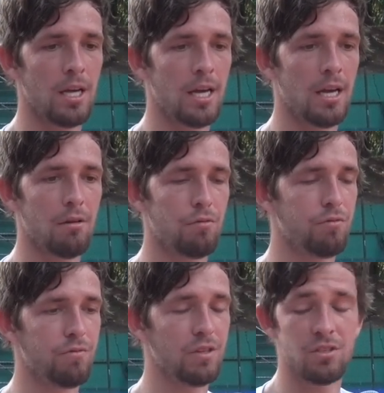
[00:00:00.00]
é,
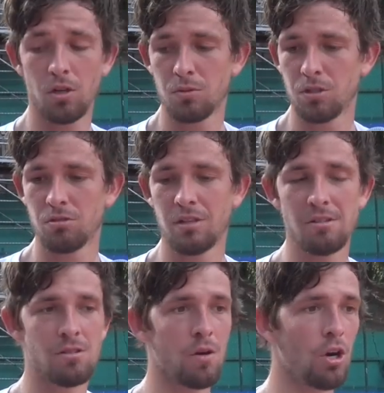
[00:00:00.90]
fiz ótimos
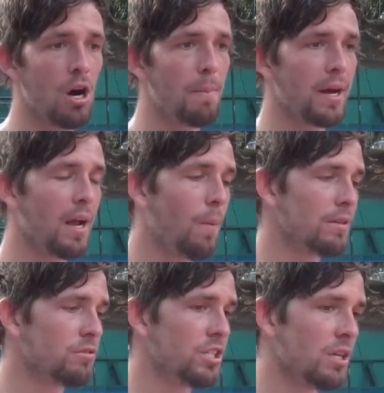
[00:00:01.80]
resultados na Europa, ganhei
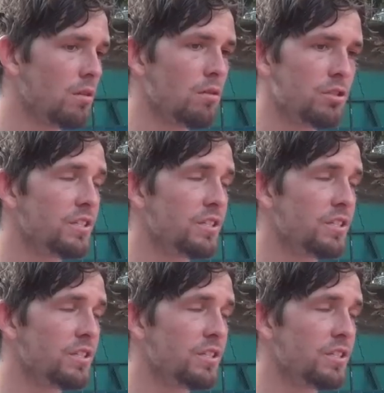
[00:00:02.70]
quatro títulos,